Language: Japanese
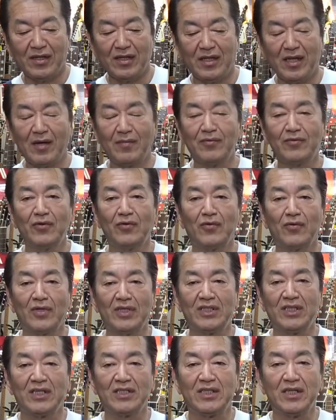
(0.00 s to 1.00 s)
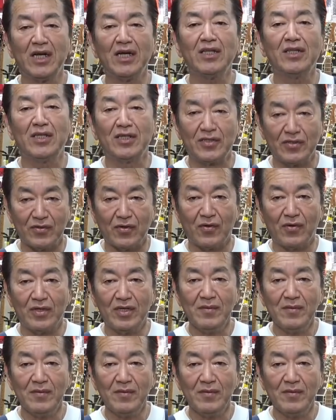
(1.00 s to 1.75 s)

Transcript: ダブルオーのじゅうはちないんですよ。